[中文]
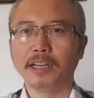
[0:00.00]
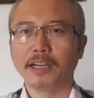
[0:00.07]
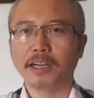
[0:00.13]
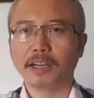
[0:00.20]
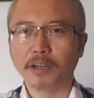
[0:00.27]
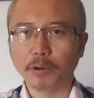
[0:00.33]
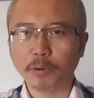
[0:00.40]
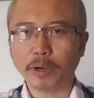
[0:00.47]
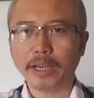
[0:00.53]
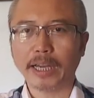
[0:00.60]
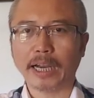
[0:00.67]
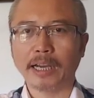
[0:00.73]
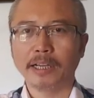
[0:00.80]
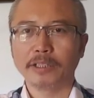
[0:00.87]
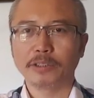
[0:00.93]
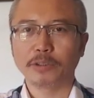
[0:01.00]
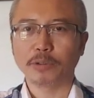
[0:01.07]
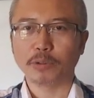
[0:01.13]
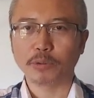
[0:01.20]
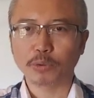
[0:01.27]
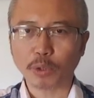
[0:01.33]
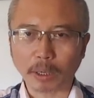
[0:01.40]
很快呀
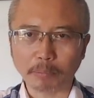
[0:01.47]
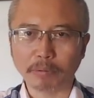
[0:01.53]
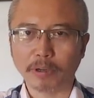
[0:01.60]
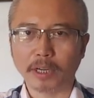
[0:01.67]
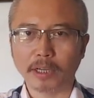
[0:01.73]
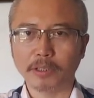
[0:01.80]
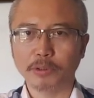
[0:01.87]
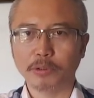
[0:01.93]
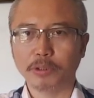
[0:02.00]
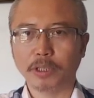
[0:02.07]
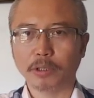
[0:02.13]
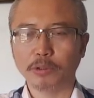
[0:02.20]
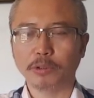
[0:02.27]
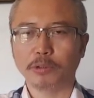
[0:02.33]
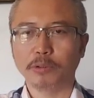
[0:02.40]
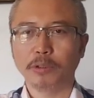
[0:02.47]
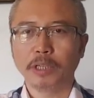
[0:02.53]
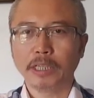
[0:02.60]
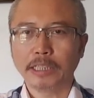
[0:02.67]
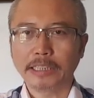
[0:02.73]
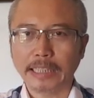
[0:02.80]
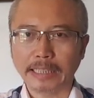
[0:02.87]
就抓捕了许耀琼，
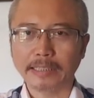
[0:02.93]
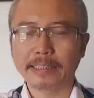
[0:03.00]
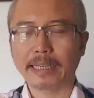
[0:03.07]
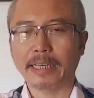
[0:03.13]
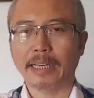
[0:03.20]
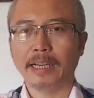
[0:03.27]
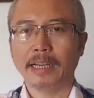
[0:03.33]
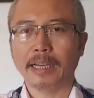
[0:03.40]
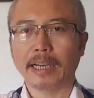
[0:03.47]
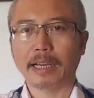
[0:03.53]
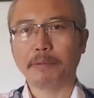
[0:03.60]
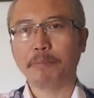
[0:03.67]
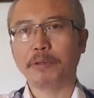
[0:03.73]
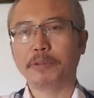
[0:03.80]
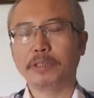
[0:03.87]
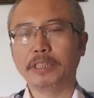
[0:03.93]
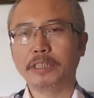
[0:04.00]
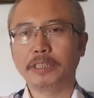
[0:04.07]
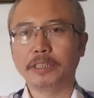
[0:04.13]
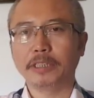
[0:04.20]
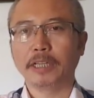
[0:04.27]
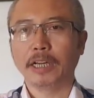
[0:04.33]
现在呢还没有
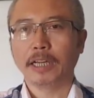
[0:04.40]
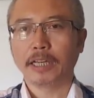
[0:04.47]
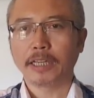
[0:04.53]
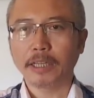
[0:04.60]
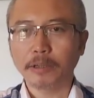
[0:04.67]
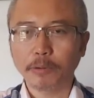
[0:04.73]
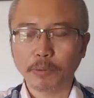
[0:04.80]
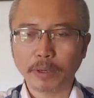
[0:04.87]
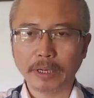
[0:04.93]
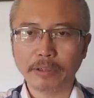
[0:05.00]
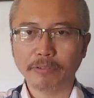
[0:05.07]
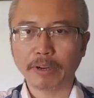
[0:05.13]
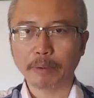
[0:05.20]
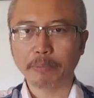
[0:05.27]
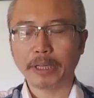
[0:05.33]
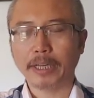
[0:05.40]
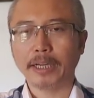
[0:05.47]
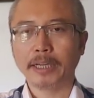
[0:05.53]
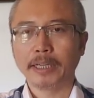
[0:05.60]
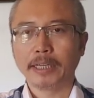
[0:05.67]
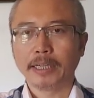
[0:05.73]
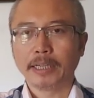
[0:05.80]
音信；另外一方面呢